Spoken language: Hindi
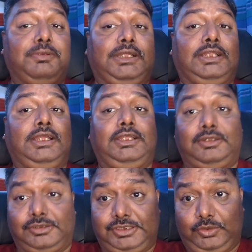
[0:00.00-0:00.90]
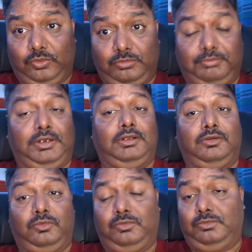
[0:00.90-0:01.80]
भी बताया था कि थर्सडे को मेरा
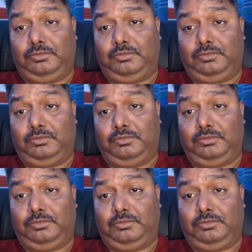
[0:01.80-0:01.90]
को